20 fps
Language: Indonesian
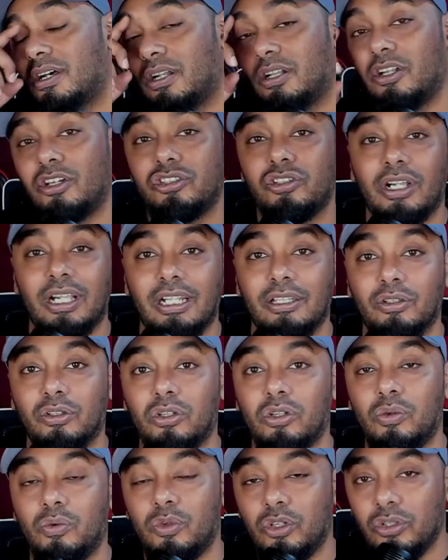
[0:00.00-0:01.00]
Lo sholat
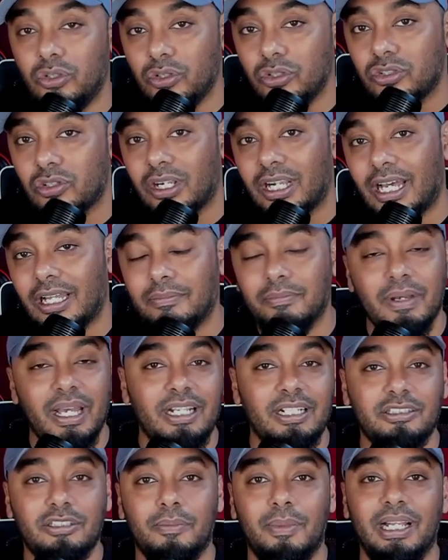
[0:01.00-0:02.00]
dulu, wudhu sholat,
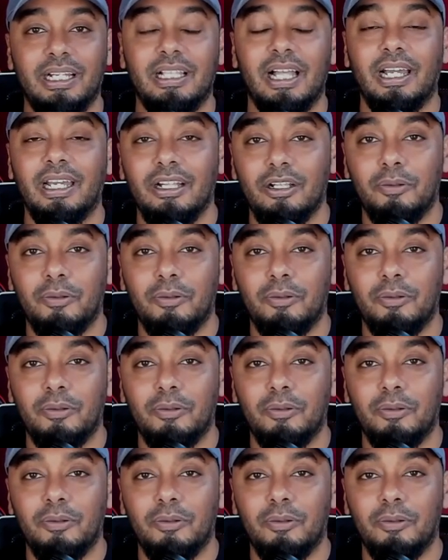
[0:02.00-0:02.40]
beres lo balik lagi,